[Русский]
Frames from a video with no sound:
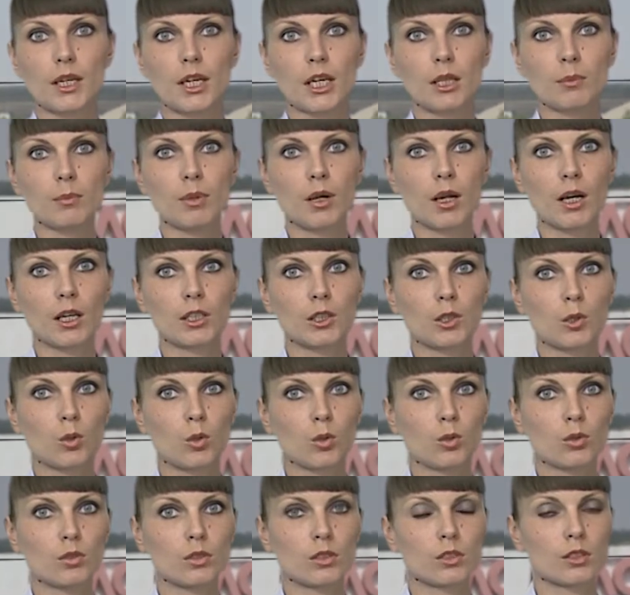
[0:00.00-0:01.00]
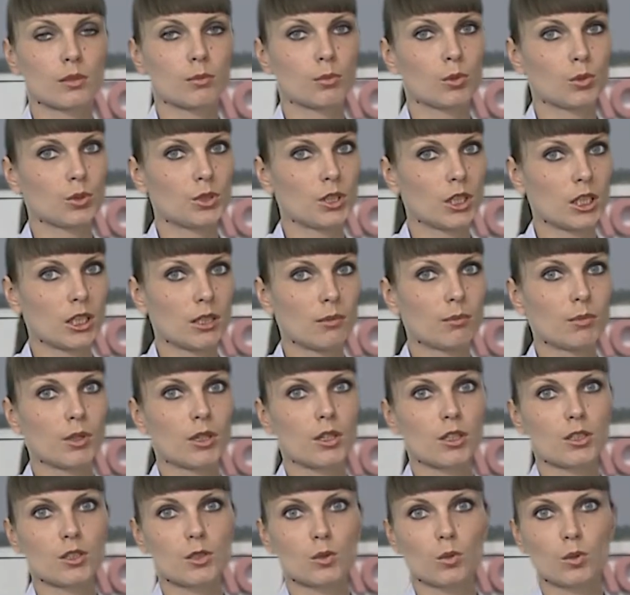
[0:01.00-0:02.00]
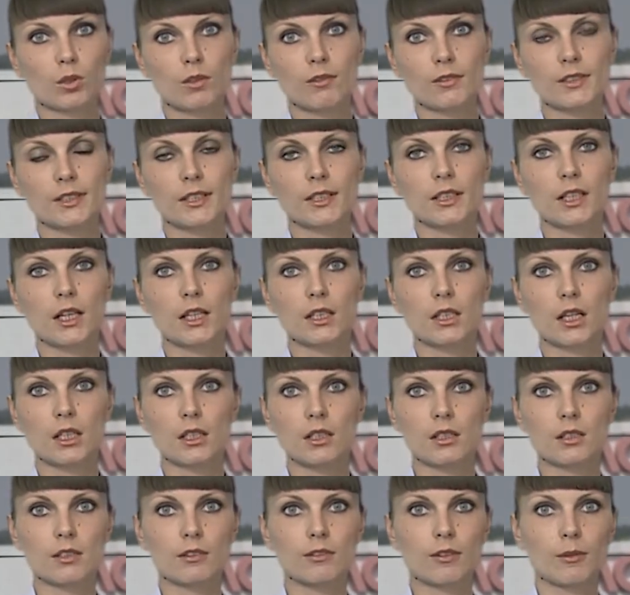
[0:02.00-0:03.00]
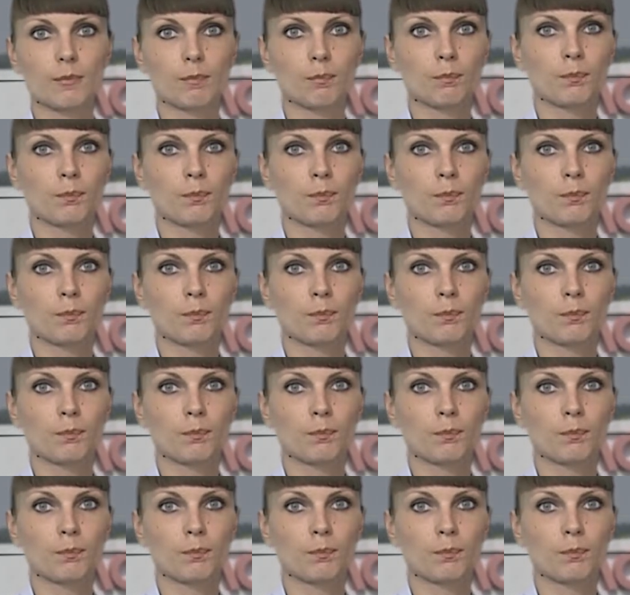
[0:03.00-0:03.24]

рейд по контролю за соблюдением миграционного законодательства.